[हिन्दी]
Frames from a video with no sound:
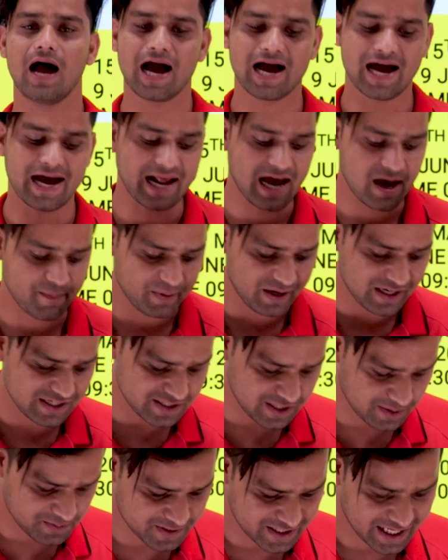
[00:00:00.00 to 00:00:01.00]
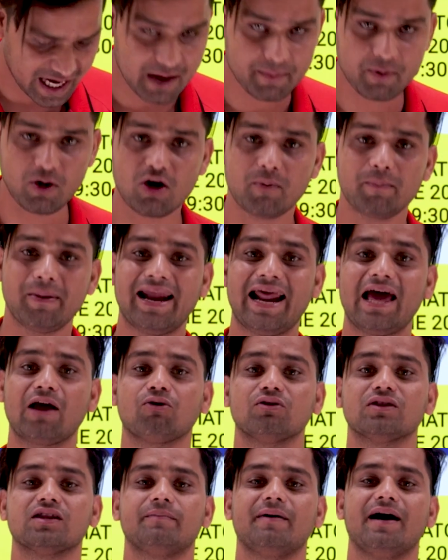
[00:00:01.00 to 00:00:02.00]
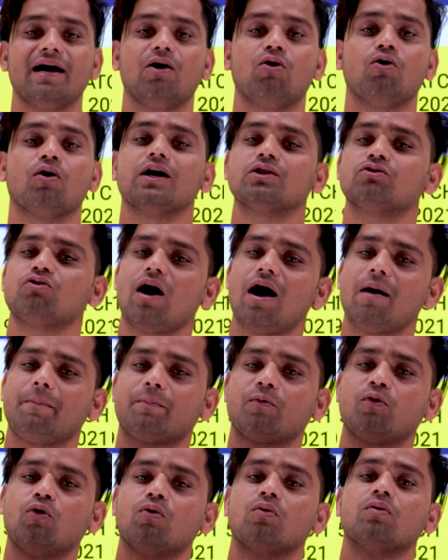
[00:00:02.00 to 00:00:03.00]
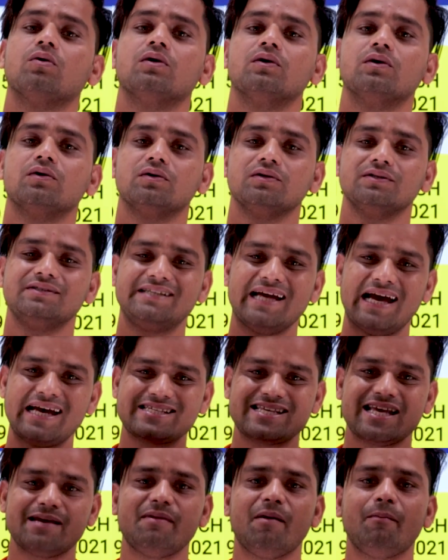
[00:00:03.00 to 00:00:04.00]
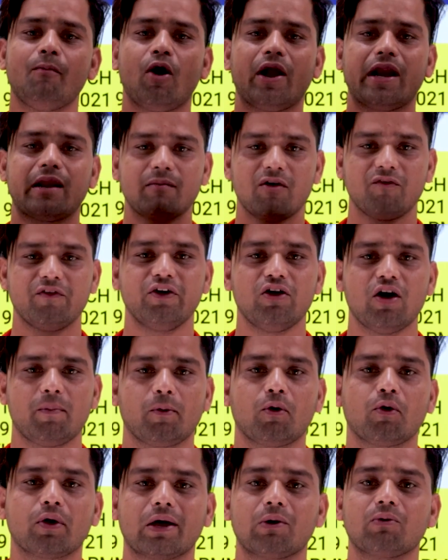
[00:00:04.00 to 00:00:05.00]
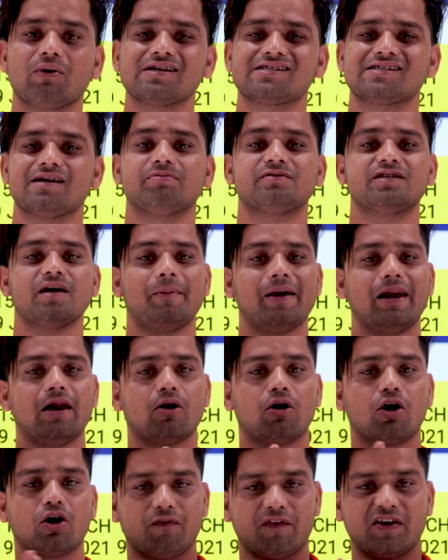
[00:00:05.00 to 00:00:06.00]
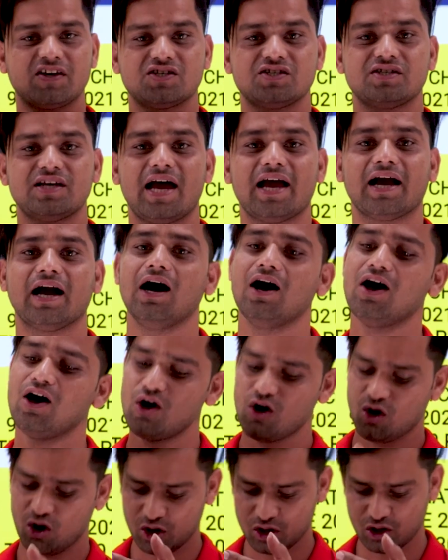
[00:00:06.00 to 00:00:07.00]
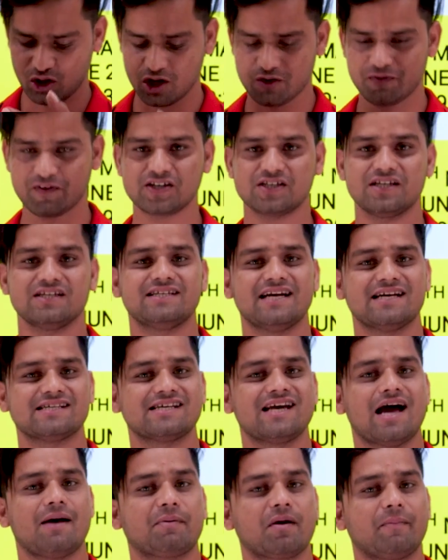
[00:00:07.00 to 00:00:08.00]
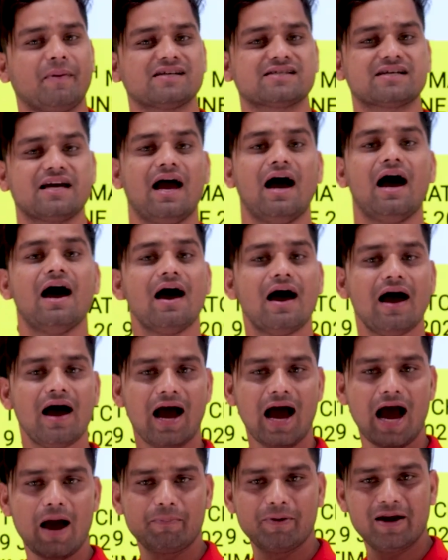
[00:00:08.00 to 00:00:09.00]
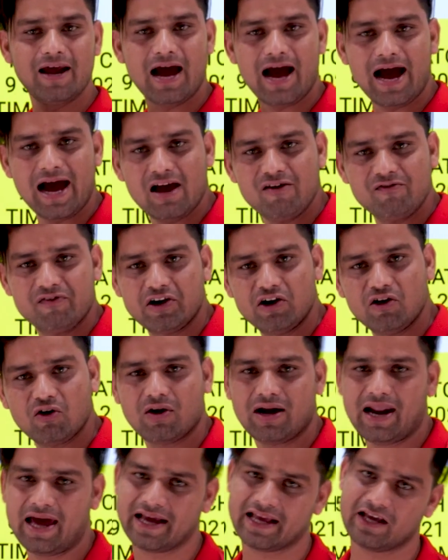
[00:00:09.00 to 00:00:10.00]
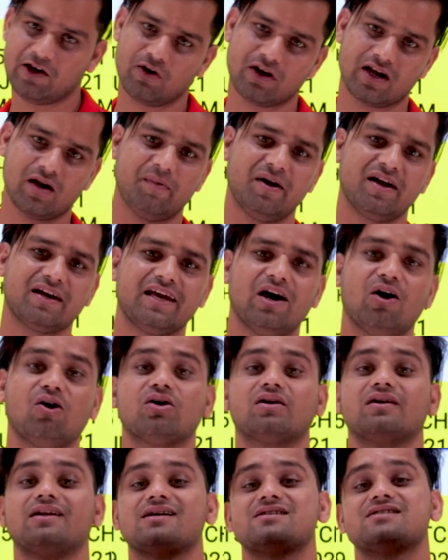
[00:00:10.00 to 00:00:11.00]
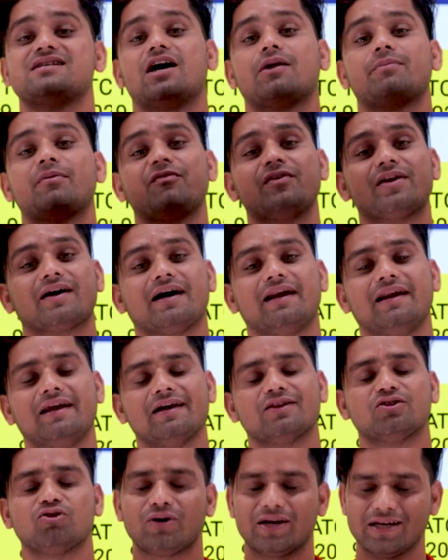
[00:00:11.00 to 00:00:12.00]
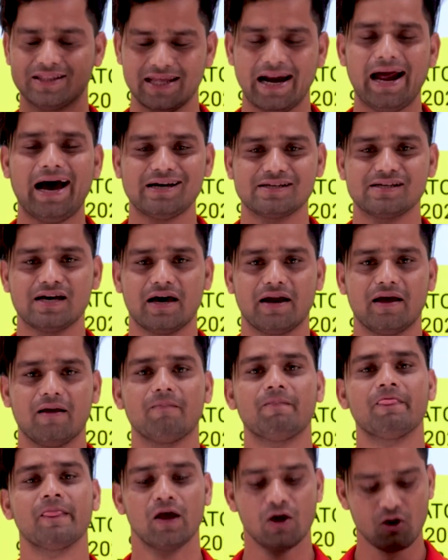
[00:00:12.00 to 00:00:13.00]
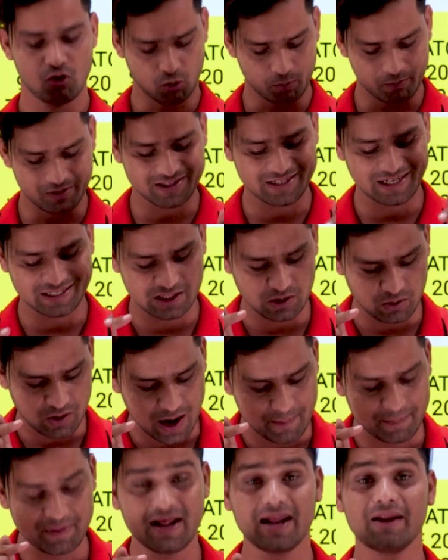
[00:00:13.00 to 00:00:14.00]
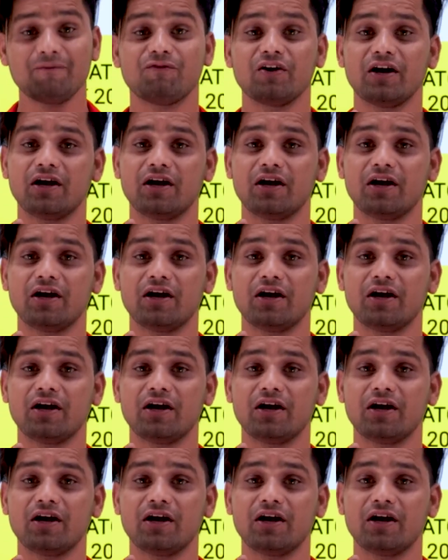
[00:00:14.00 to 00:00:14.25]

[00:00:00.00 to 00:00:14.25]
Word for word: अगर आपने सब्सक्राइब और बेल आइकॉन दबाया होगा तो आपको जैसे ही मैं मॉर्निंग में वीडियो अपलोड करूंगा सबसे पहले नोटिफिकेशन जाएगा और नोटिफिकेशन जैसे ही आपके पास गया आपने आए वीडियो को लाइक किया और कमेंट किया और दस हजार रुपये विन कर लिए तो कितना आसान है उम्मीद करता हूँ आपने